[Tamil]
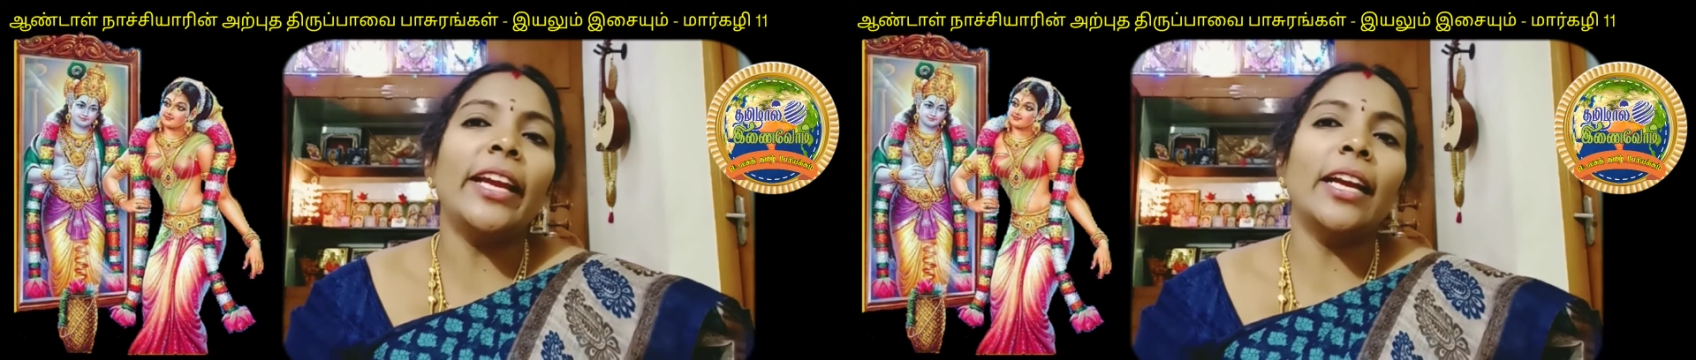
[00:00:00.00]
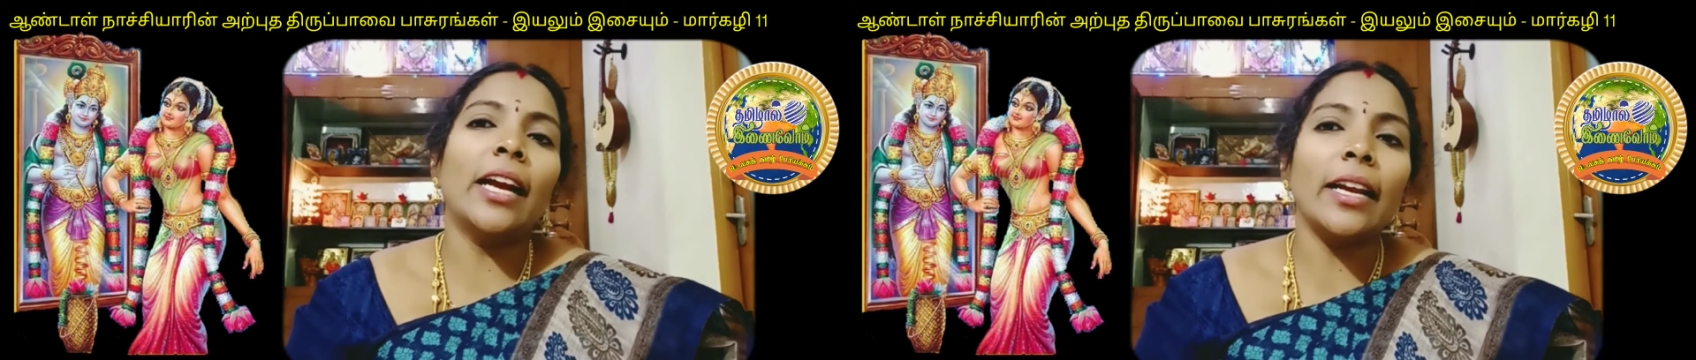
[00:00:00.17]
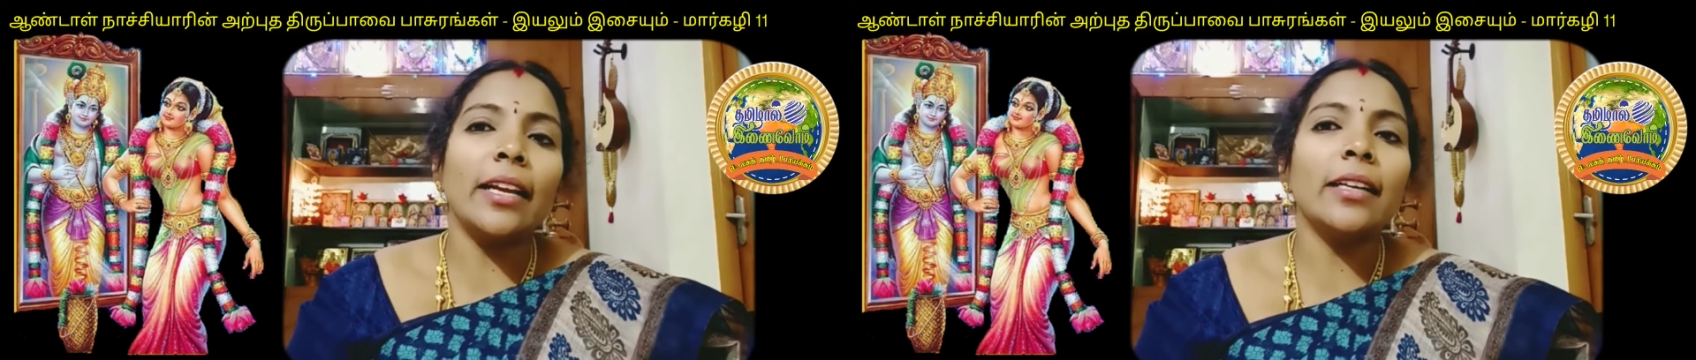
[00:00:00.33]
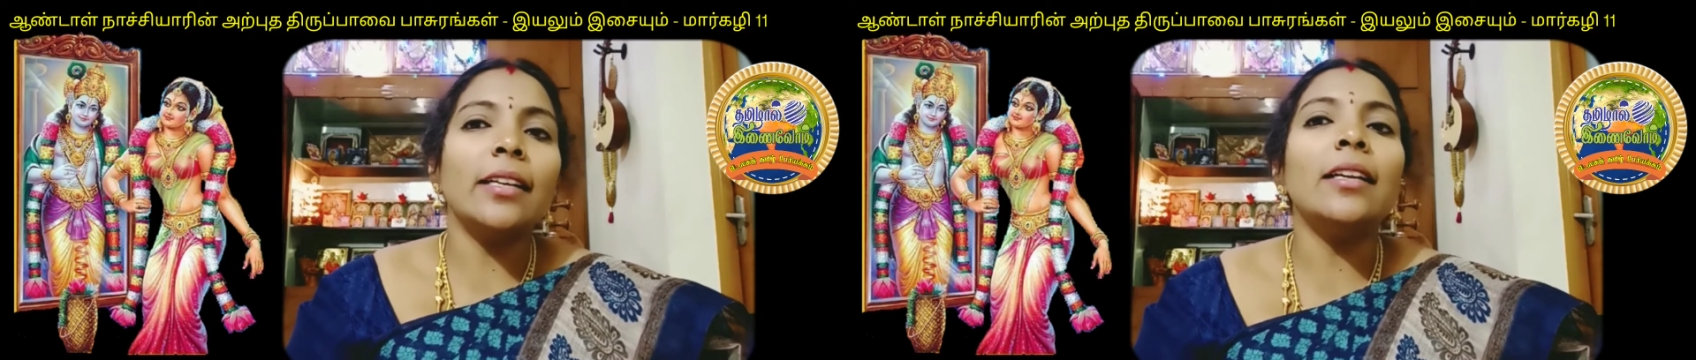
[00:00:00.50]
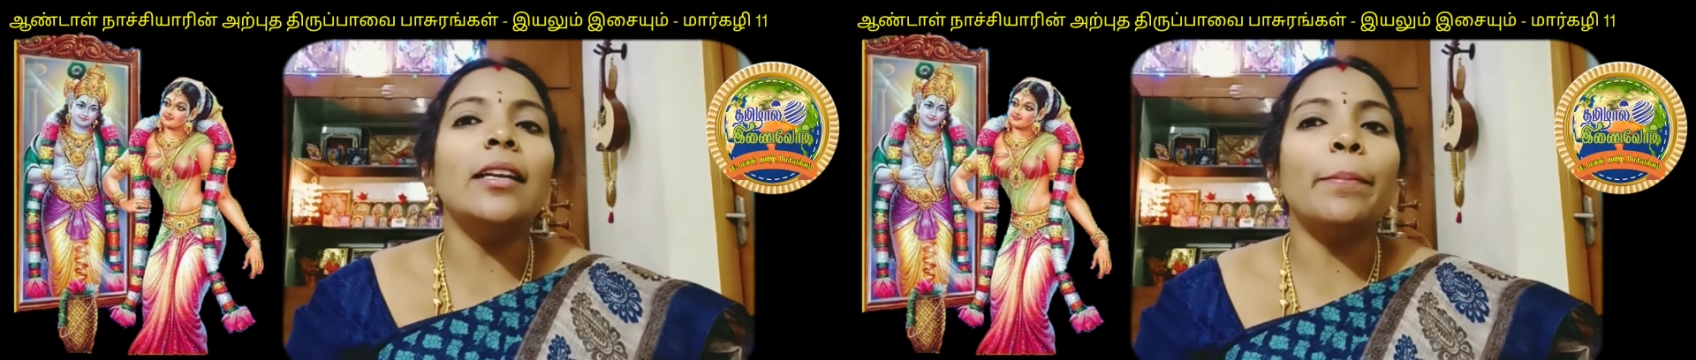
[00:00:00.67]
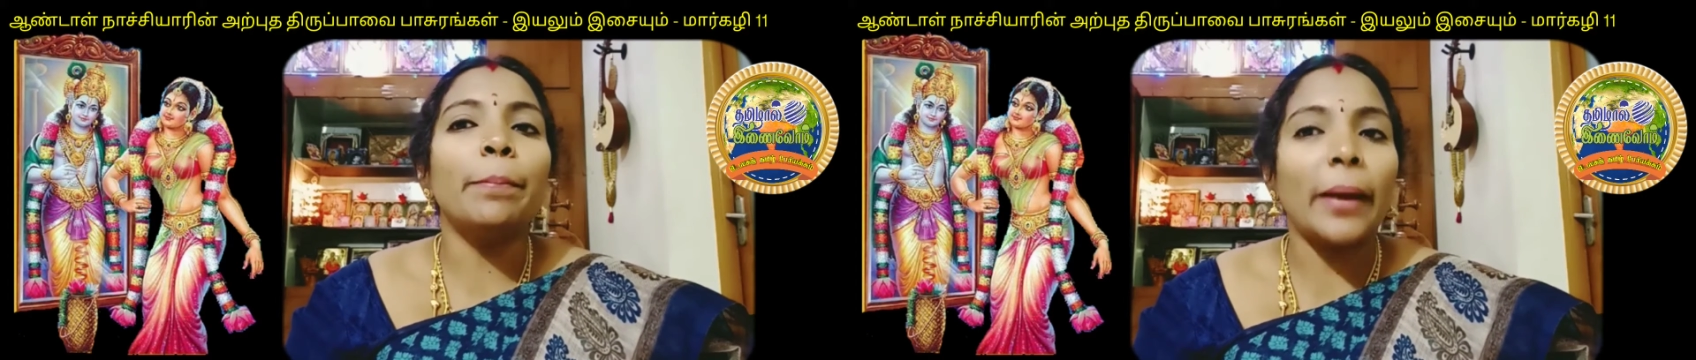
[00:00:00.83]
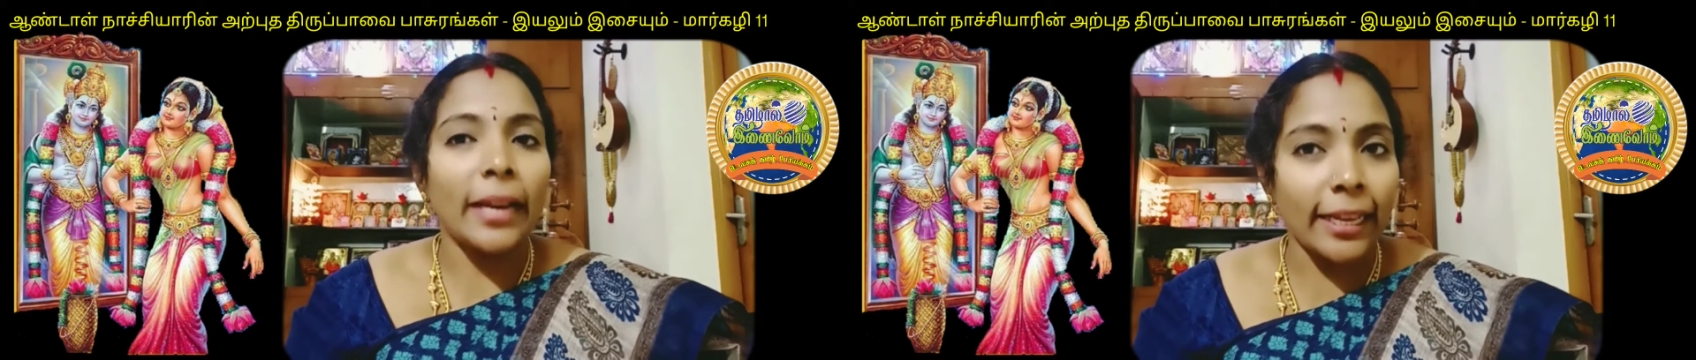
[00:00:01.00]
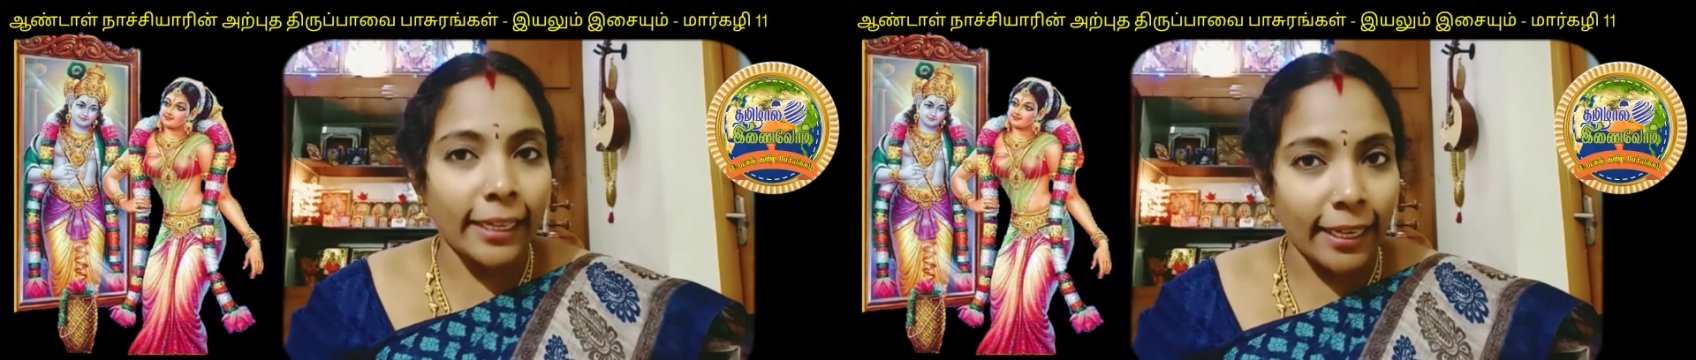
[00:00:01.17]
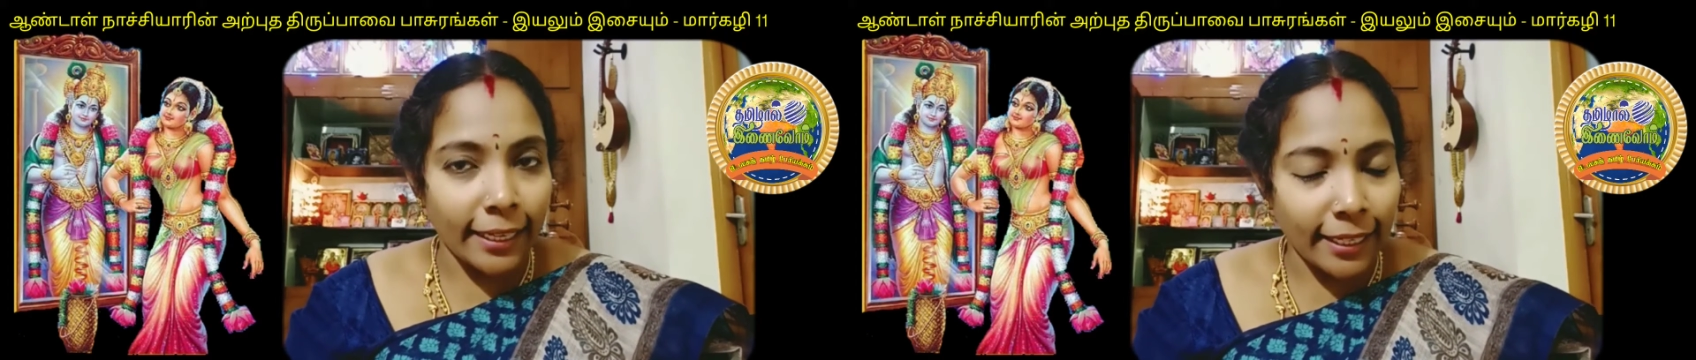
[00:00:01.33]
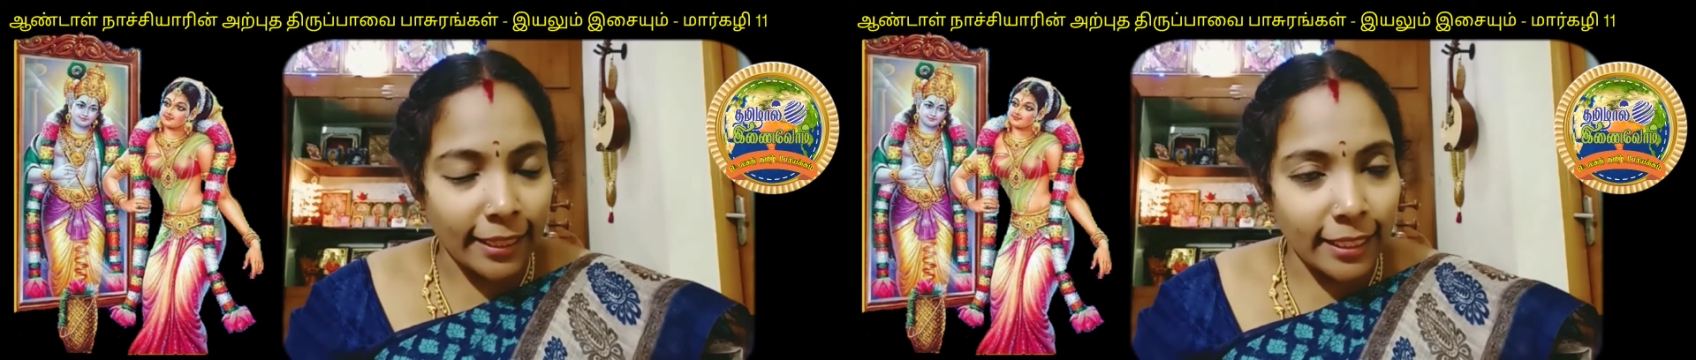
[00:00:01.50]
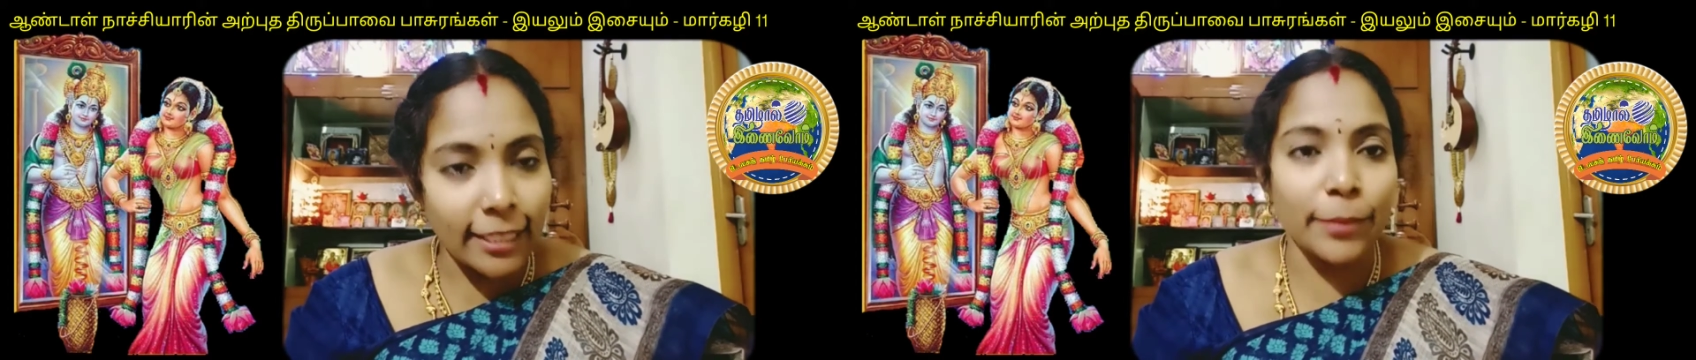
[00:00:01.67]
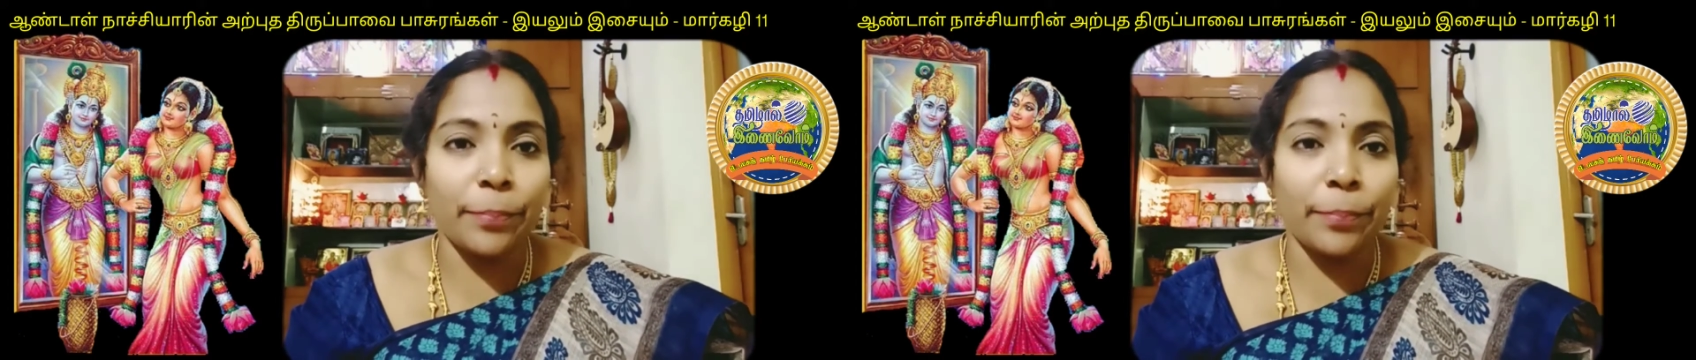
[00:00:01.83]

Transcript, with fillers: கணங்கள் பல கறந்து